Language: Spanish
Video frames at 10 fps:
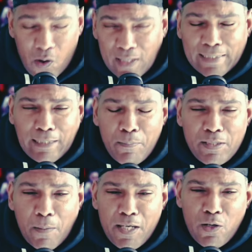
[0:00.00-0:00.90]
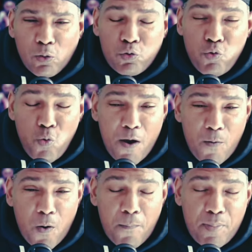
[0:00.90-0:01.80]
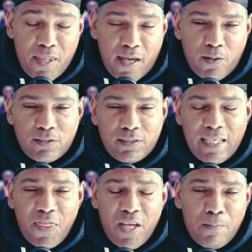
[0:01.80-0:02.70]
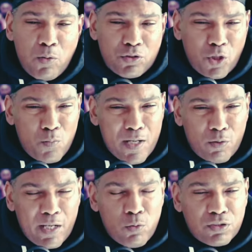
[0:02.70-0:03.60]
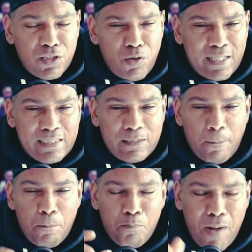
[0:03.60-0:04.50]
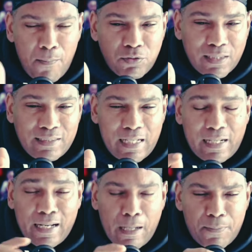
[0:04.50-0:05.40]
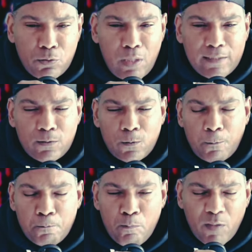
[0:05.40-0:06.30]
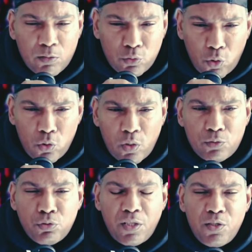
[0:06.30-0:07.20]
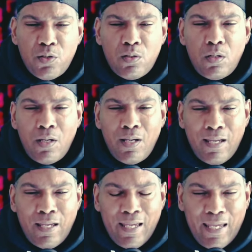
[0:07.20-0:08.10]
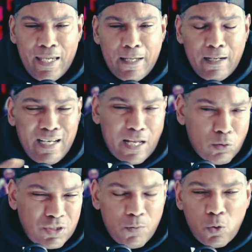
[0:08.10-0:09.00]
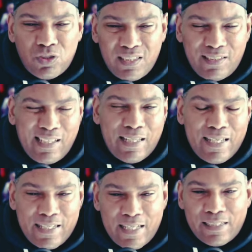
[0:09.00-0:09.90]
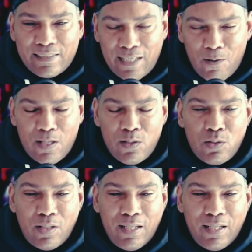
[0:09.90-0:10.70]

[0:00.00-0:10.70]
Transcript: Hola, ¿qué tal mis amigos? Nuevo video desde el Boxeo Urbano Network. Señores, vamos a estar recapitulando todo lo que sucedió en la noche boxística de ayer sábado